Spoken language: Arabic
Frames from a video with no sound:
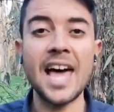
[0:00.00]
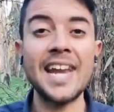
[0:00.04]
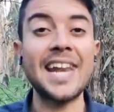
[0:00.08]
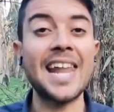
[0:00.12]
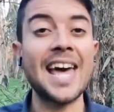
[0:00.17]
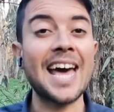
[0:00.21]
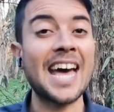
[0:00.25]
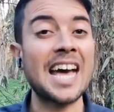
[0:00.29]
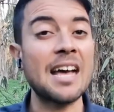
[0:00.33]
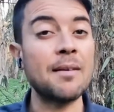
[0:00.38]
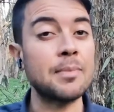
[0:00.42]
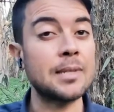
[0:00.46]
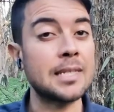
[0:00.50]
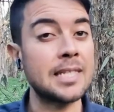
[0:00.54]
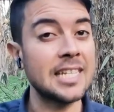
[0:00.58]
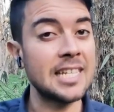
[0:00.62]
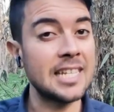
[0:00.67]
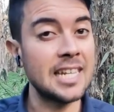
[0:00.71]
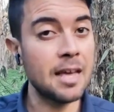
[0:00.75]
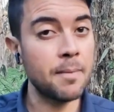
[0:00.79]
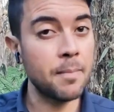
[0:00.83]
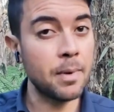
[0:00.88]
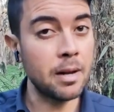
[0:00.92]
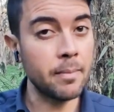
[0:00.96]
أن 50%
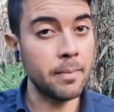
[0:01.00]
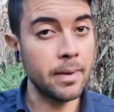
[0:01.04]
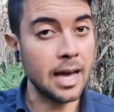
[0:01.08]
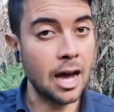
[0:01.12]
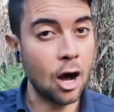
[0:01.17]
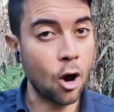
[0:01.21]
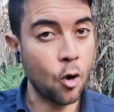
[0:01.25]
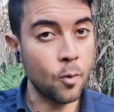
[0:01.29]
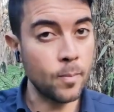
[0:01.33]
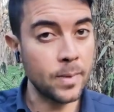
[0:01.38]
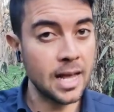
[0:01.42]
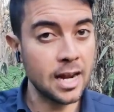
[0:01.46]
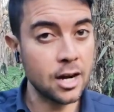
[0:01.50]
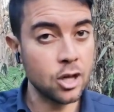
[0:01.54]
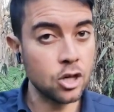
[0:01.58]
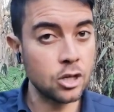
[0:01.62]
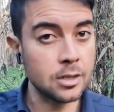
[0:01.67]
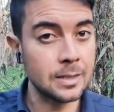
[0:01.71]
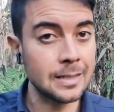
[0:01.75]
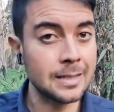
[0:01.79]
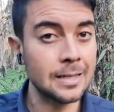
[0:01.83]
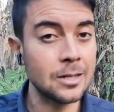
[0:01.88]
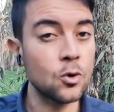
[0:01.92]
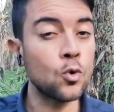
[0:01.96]
هم
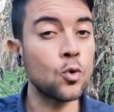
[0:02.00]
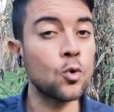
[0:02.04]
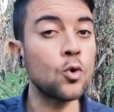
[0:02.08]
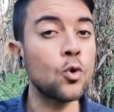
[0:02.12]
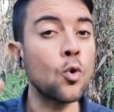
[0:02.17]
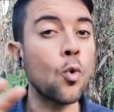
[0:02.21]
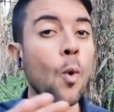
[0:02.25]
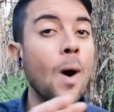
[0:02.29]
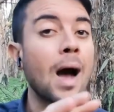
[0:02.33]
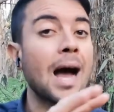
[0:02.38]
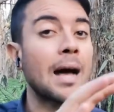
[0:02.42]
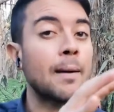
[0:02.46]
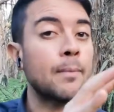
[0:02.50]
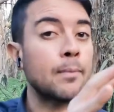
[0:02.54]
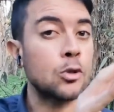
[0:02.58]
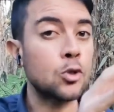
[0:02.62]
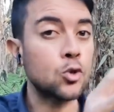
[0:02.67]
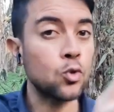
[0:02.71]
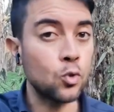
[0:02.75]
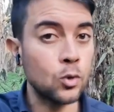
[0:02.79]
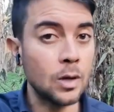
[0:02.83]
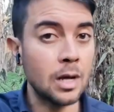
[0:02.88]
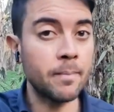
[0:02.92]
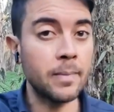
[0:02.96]
نرجسيون
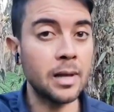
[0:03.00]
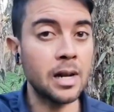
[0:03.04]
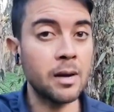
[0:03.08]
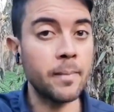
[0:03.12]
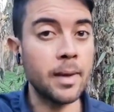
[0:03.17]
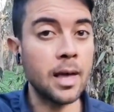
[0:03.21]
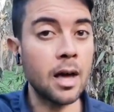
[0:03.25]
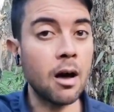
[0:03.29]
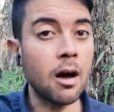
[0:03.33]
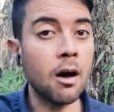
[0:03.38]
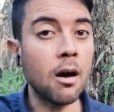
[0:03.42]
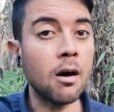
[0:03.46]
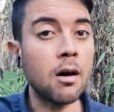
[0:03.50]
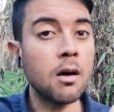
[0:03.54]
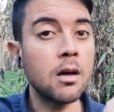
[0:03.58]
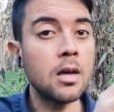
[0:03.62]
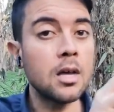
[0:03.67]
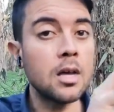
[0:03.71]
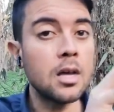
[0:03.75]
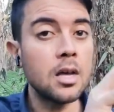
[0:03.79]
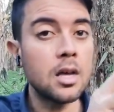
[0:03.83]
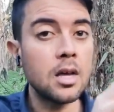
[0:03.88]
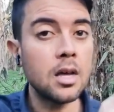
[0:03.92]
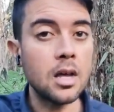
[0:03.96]
و50%
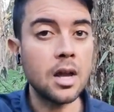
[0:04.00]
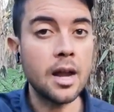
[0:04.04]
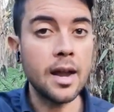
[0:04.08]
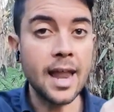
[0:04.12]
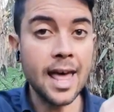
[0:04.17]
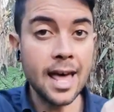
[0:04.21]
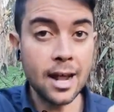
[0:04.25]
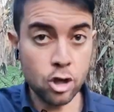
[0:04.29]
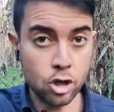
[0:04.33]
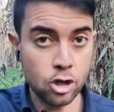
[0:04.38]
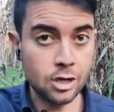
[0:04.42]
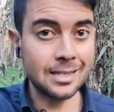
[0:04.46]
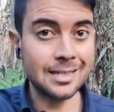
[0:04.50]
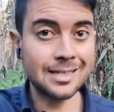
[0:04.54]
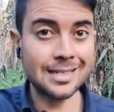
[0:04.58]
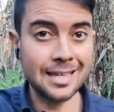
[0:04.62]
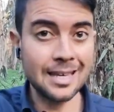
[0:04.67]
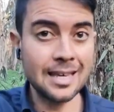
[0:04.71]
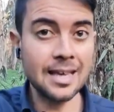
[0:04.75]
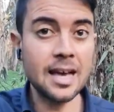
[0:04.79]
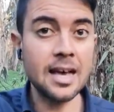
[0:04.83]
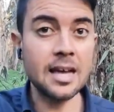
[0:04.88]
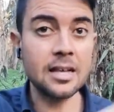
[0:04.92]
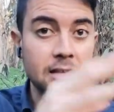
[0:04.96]

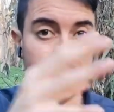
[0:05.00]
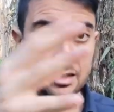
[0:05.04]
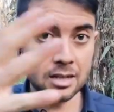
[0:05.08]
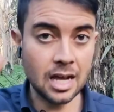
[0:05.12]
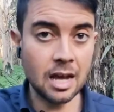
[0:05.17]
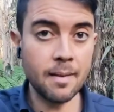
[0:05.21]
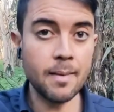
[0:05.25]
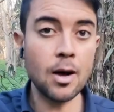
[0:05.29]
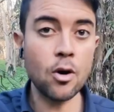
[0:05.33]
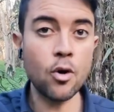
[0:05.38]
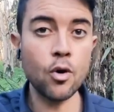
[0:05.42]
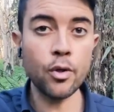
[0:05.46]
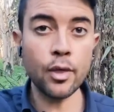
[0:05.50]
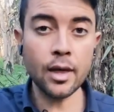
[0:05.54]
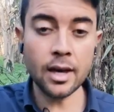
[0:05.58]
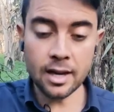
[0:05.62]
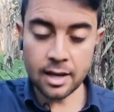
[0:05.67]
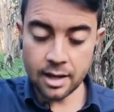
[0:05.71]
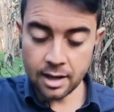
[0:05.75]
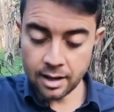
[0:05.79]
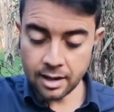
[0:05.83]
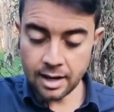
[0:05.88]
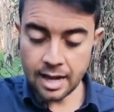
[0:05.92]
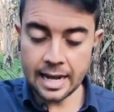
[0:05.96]
نرجسيات كما
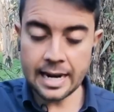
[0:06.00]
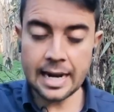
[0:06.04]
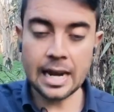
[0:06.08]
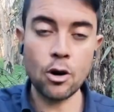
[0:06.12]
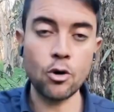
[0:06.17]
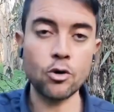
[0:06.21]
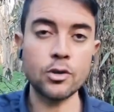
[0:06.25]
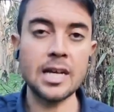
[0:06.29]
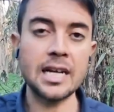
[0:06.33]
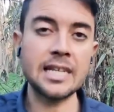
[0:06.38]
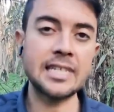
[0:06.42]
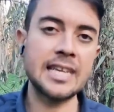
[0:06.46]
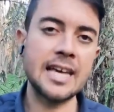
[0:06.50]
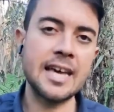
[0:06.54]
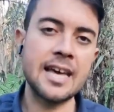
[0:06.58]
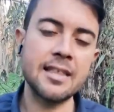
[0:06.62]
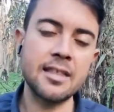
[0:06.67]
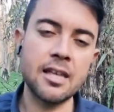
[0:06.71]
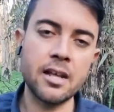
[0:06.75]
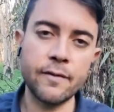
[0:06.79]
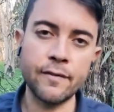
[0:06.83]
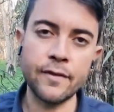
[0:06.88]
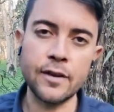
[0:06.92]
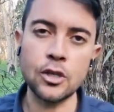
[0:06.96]
أذكر أنه تحت
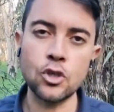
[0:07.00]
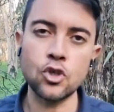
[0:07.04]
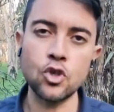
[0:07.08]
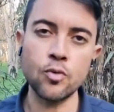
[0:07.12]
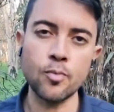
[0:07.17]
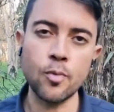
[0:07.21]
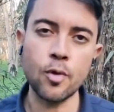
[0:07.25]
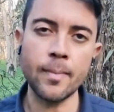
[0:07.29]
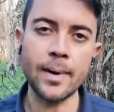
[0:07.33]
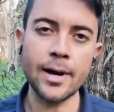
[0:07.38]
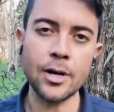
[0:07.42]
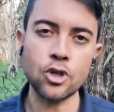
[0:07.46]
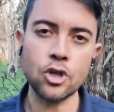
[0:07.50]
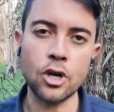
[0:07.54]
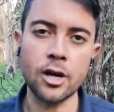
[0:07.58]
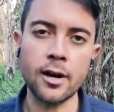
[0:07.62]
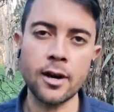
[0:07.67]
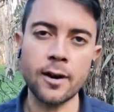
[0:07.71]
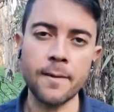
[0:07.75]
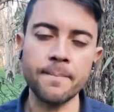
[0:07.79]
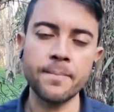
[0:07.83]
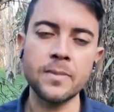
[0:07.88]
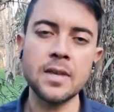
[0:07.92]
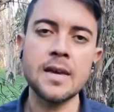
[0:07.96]
هذا الفيديو
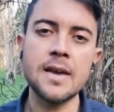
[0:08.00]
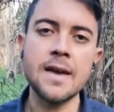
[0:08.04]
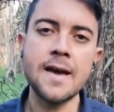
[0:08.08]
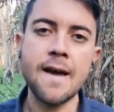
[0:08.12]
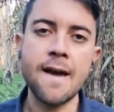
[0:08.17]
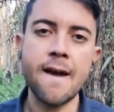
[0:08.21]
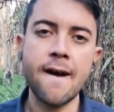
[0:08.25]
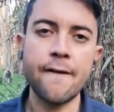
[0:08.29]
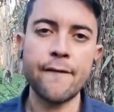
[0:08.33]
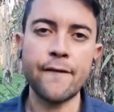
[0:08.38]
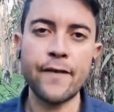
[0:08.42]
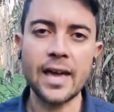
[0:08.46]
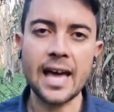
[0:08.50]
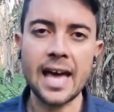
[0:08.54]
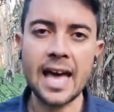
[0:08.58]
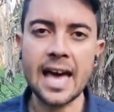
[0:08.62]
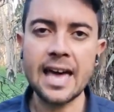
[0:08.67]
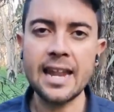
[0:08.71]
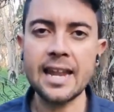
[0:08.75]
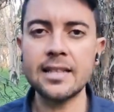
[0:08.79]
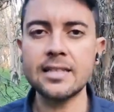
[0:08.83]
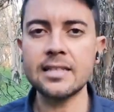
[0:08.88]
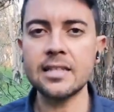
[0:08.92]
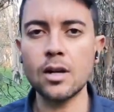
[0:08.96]
مباشرة في
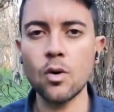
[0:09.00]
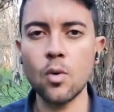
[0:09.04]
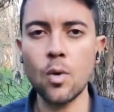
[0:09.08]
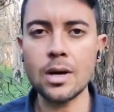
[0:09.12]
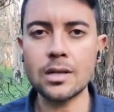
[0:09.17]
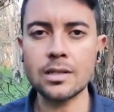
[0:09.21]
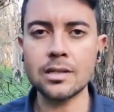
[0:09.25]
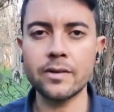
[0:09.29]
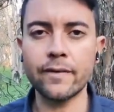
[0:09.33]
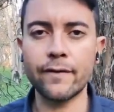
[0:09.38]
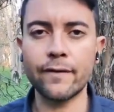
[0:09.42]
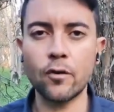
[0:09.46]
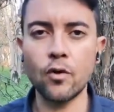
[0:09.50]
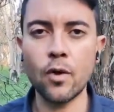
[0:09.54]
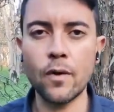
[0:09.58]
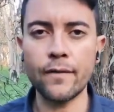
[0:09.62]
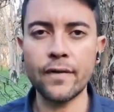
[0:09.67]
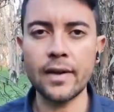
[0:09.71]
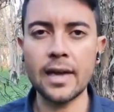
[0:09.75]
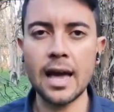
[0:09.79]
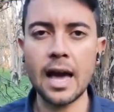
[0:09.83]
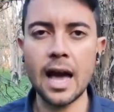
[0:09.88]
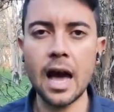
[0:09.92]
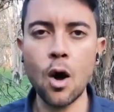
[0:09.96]
خانة الوصف
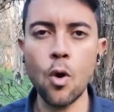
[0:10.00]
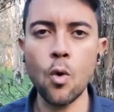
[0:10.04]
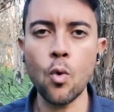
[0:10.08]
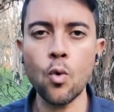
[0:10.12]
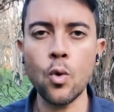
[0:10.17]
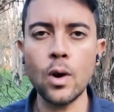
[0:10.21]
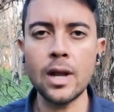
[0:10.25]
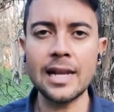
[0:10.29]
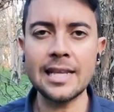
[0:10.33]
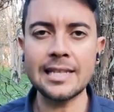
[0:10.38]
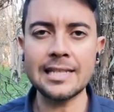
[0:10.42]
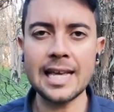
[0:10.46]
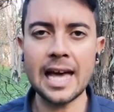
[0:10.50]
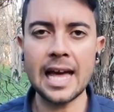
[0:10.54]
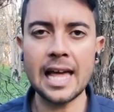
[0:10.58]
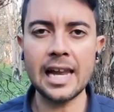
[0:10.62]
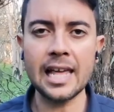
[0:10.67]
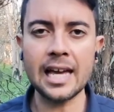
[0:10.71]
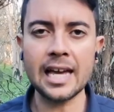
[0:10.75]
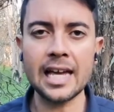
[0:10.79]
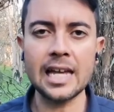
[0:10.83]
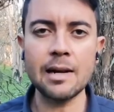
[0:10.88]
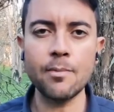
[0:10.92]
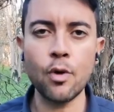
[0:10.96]
وفي أول
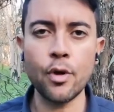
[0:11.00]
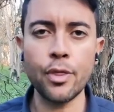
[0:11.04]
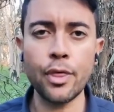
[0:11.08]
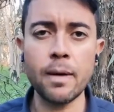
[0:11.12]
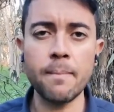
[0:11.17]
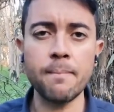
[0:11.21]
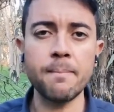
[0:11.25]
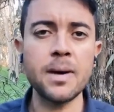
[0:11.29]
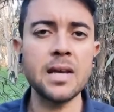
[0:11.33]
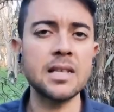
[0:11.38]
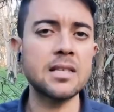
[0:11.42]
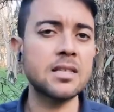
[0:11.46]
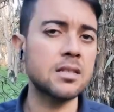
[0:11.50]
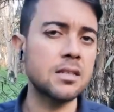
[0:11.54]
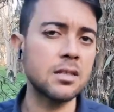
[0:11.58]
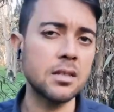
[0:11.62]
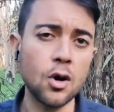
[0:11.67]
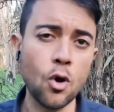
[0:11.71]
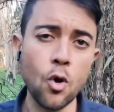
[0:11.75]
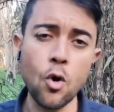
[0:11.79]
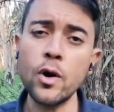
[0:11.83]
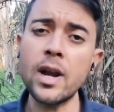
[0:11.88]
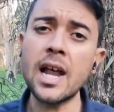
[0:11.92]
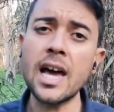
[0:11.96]
تعليق مثبت
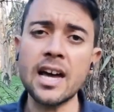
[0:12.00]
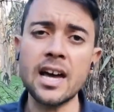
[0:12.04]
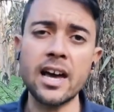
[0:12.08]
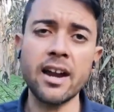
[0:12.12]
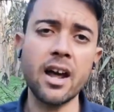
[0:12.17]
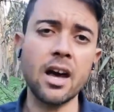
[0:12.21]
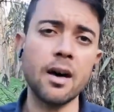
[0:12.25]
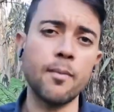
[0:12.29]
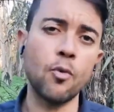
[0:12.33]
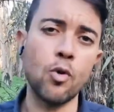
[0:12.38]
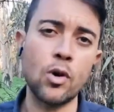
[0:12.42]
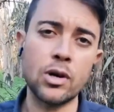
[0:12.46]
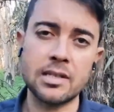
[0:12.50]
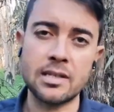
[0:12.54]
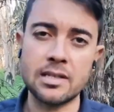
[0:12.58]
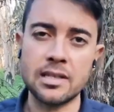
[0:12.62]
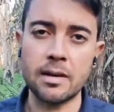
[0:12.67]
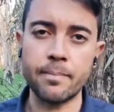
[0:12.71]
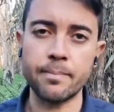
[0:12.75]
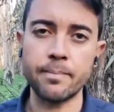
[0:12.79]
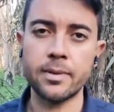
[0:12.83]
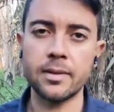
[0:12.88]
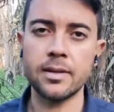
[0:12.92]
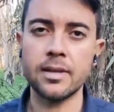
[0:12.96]
هناك رقم
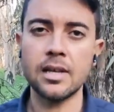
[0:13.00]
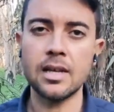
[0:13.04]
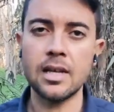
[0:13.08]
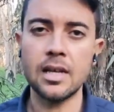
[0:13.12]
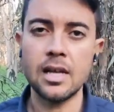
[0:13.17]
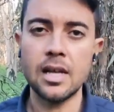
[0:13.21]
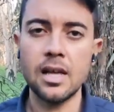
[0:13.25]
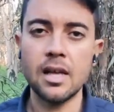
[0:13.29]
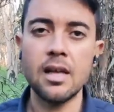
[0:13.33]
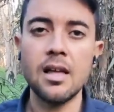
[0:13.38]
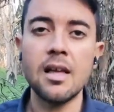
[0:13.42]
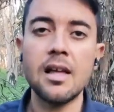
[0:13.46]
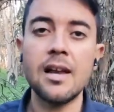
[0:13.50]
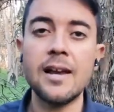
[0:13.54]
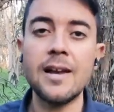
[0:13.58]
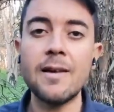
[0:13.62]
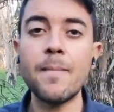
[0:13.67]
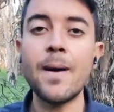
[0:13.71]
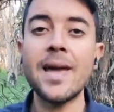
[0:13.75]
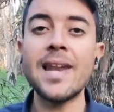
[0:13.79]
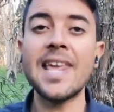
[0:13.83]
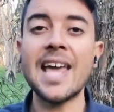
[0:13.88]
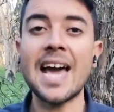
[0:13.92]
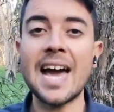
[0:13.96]
واتساب
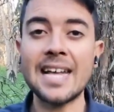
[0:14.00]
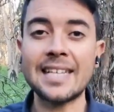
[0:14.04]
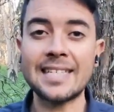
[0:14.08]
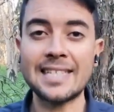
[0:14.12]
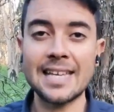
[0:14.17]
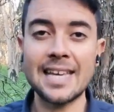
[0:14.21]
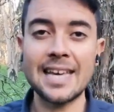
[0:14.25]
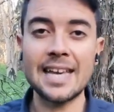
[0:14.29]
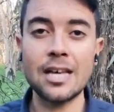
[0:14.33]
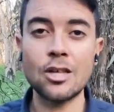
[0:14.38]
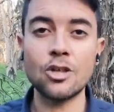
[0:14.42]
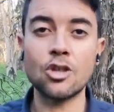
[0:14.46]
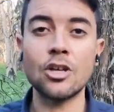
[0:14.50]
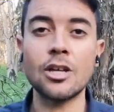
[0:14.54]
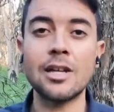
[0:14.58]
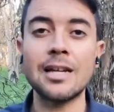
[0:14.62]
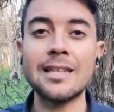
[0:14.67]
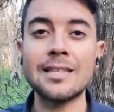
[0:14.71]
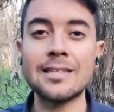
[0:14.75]
لمن يحتاج